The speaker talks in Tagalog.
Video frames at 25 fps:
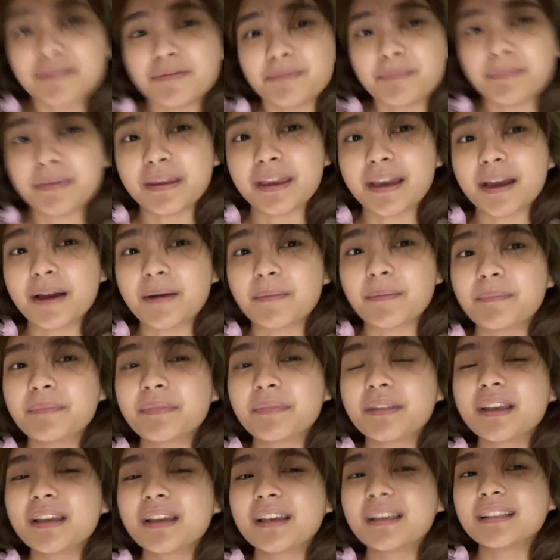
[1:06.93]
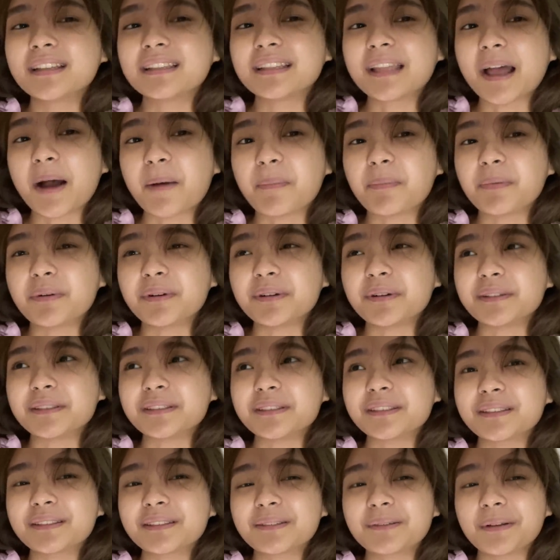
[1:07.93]
p.m.
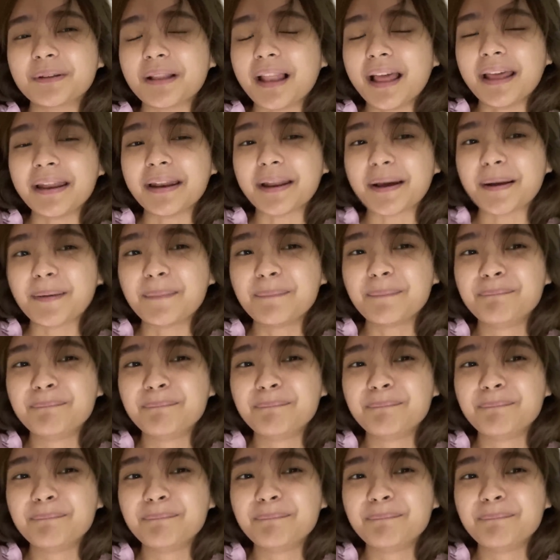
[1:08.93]
Tapos, wala na.